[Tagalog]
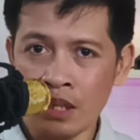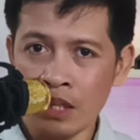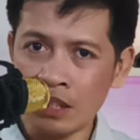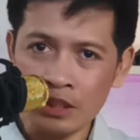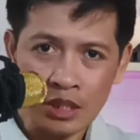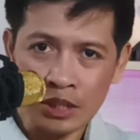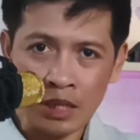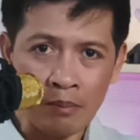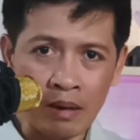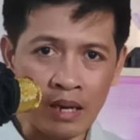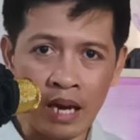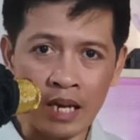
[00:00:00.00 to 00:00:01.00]
Hindi siya
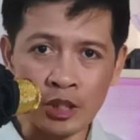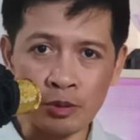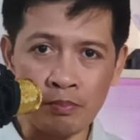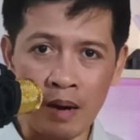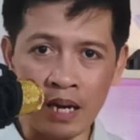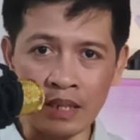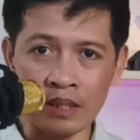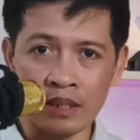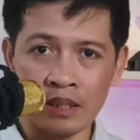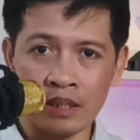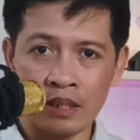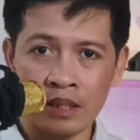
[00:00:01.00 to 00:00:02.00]
mag expire
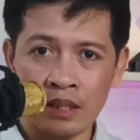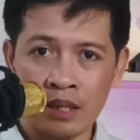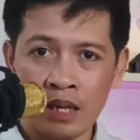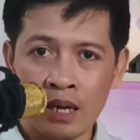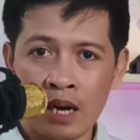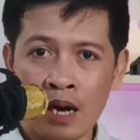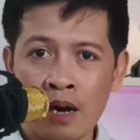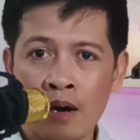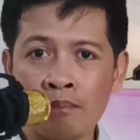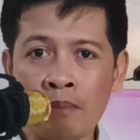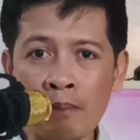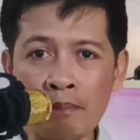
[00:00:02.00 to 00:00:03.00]

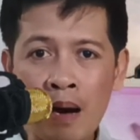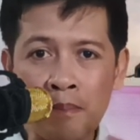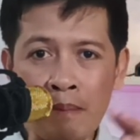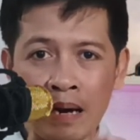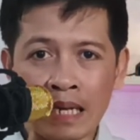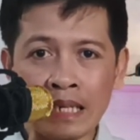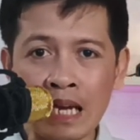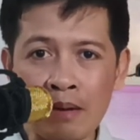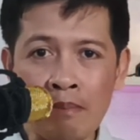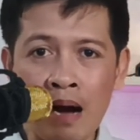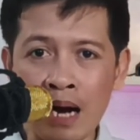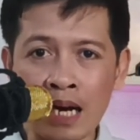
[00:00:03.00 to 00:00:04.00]

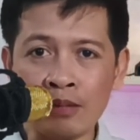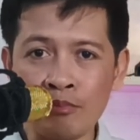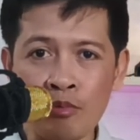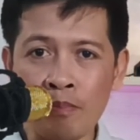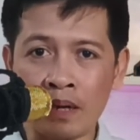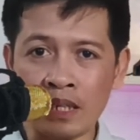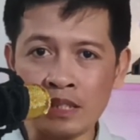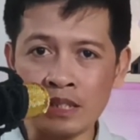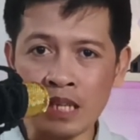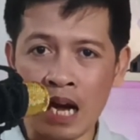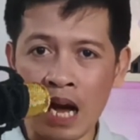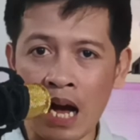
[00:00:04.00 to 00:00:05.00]
Mapapakinabangan mo pa rin
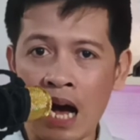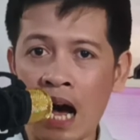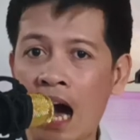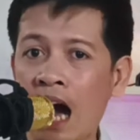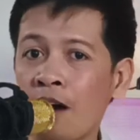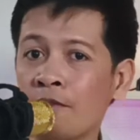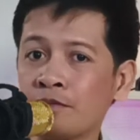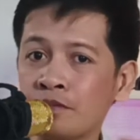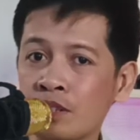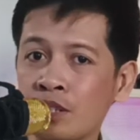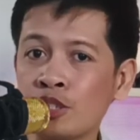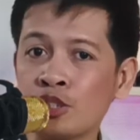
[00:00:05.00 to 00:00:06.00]
siya
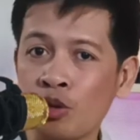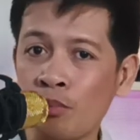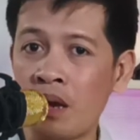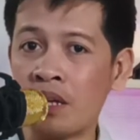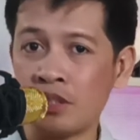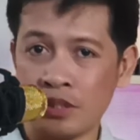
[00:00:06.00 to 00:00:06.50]
after so many